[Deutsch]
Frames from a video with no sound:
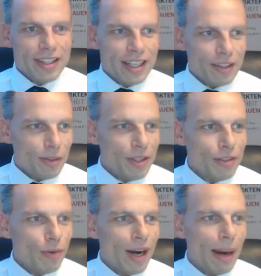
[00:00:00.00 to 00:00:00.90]
Natürlich
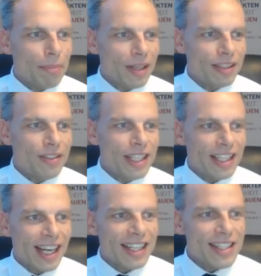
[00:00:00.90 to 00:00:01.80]
vorab wieder
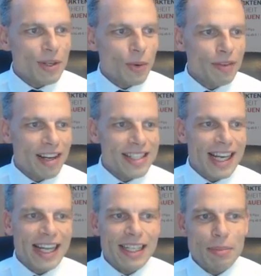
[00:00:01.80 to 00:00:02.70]
der Risikohinweis, der
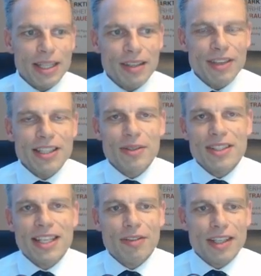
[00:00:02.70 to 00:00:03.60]
Handel mit Devisen und
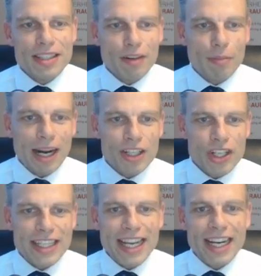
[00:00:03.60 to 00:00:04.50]
CFDs auf
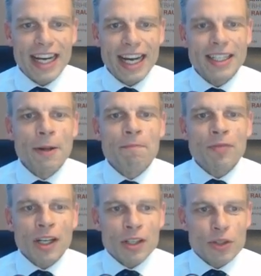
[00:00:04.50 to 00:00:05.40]
Margin, der kann
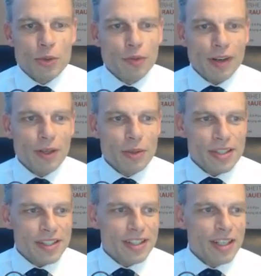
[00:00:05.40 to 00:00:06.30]
zu
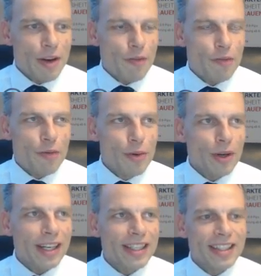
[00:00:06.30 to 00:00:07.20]
Verlusten
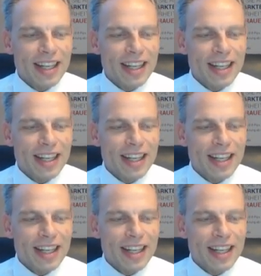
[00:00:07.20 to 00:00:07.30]
führen.